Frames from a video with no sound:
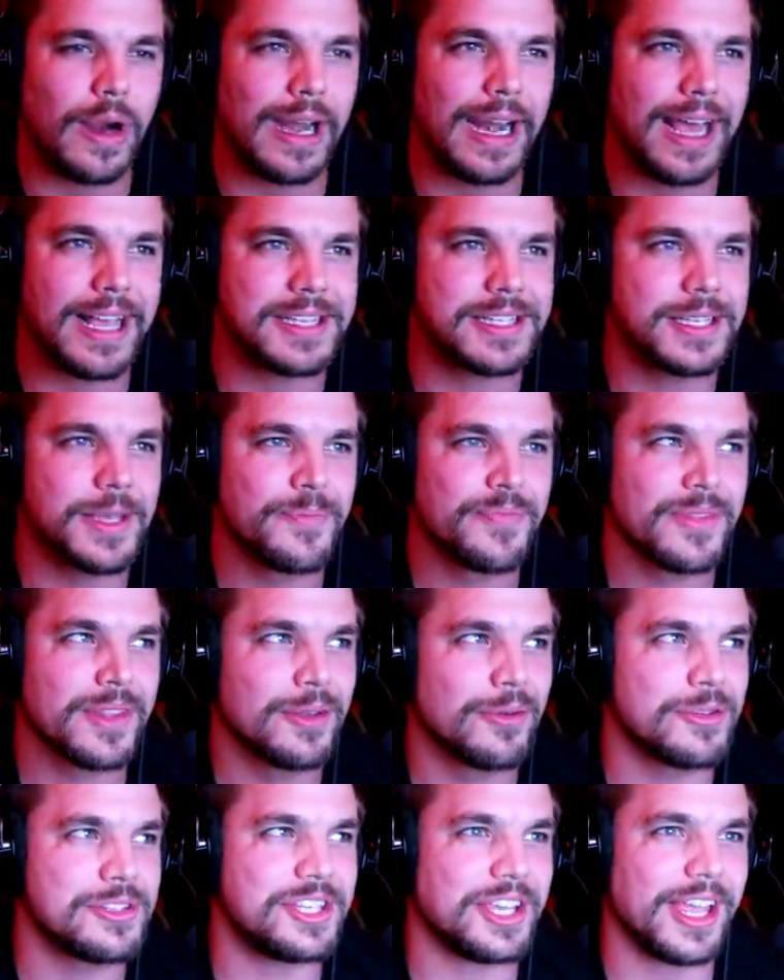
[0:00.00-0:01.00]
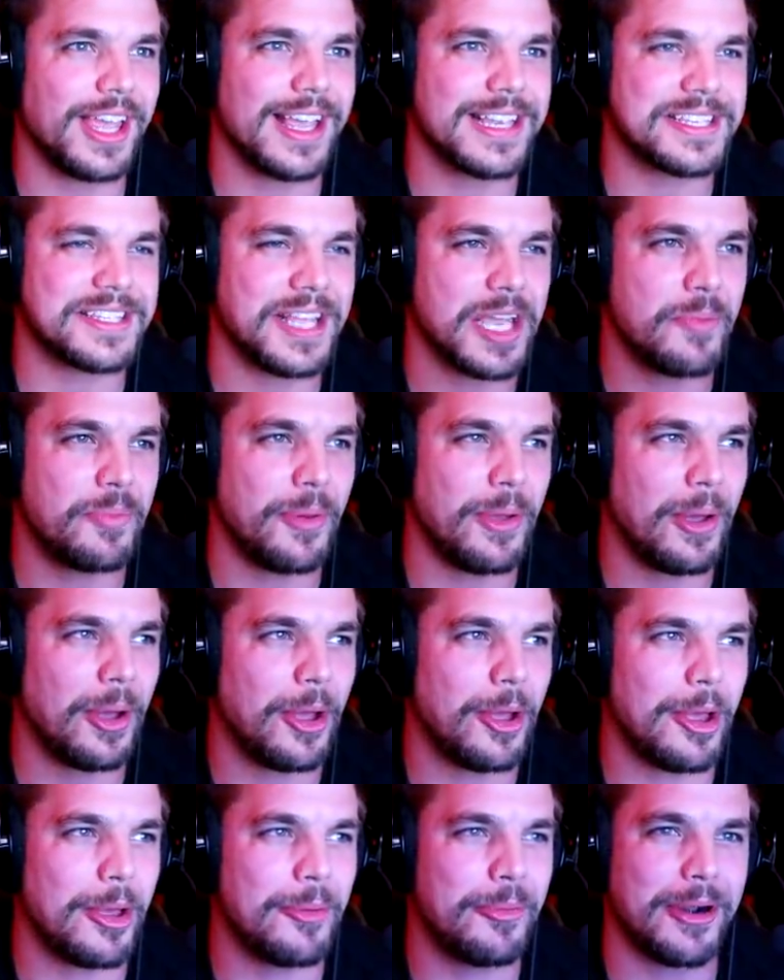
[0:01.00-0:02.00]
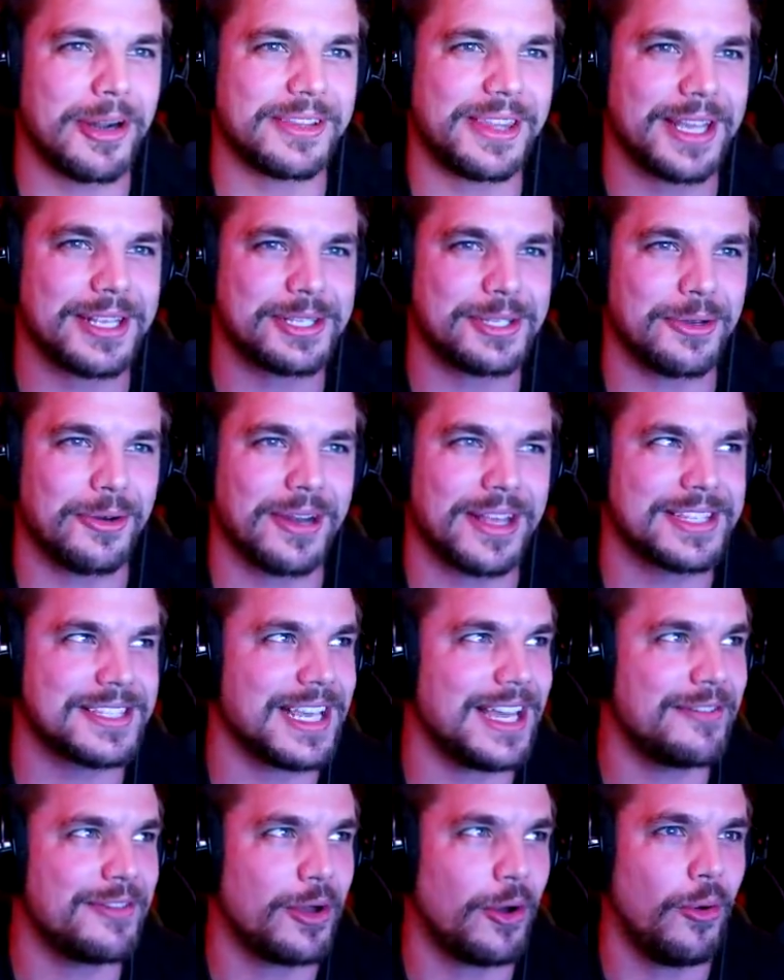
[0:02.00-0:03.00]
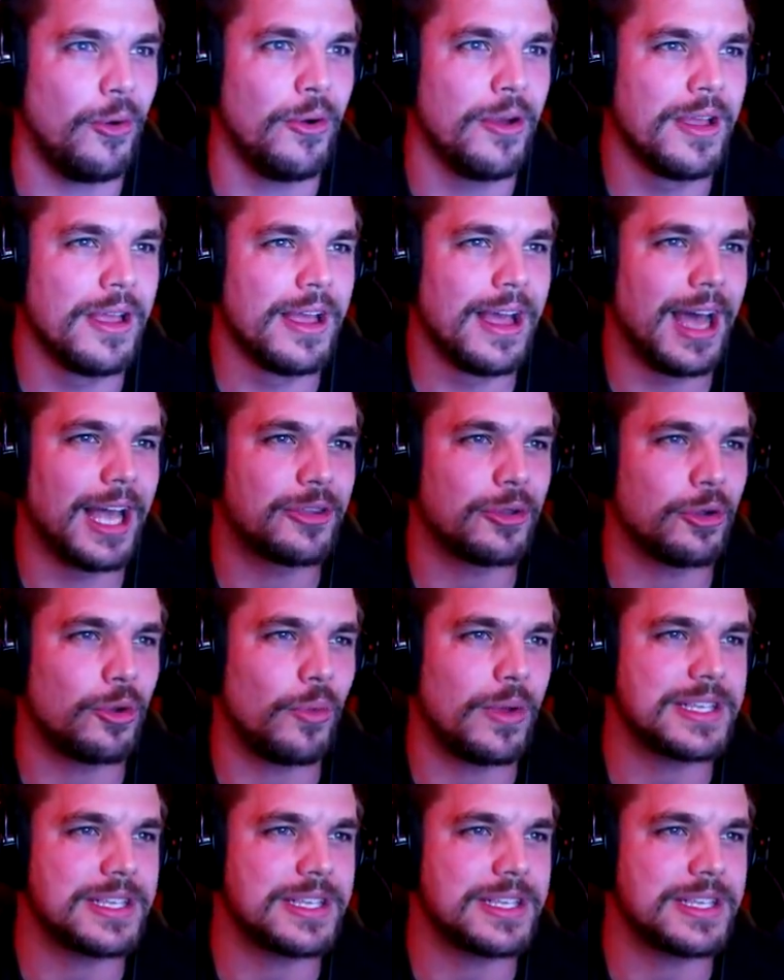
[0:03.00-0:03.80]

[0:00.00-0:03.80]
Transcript: classe On dirait un sniper euh, Action, là, tu sais, à verrou, un truc